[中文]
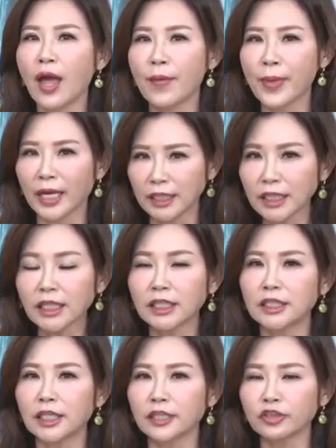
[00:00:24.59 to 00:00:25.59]
每一个
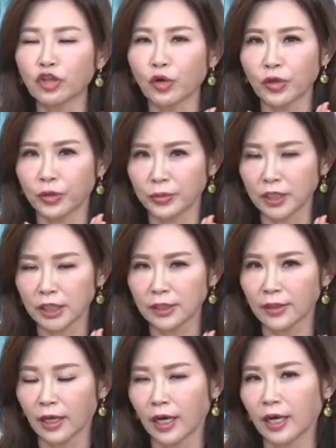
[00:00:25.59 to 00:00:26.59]
人都有你
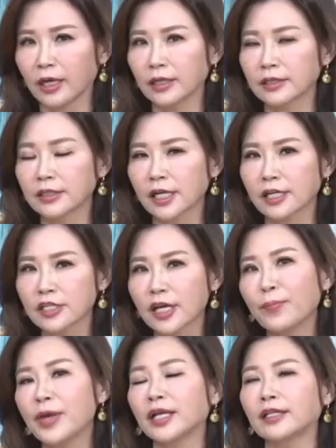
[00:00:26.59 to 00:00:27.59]
呃这个生
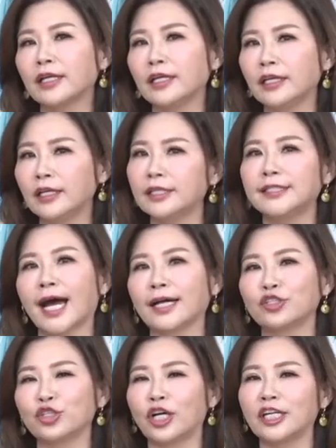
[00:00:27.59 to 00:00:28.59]
命的意义价
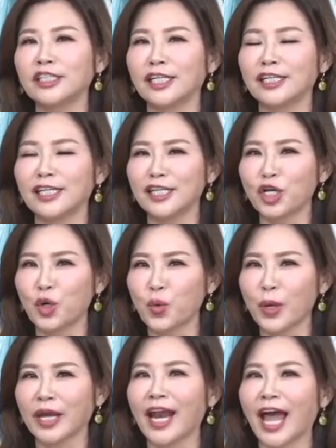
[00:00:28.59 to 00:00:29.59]
值，而且你有
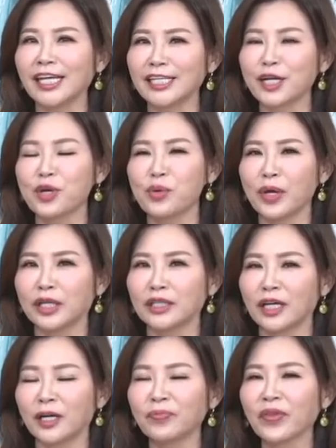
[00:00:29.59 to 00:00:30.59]
未来一个月
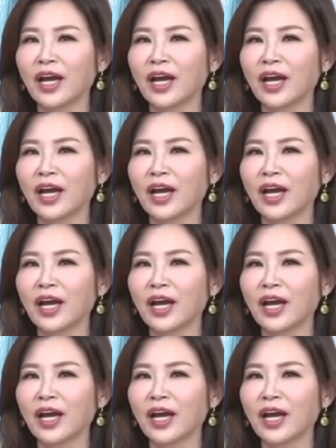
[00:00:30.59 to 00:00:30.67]
呢，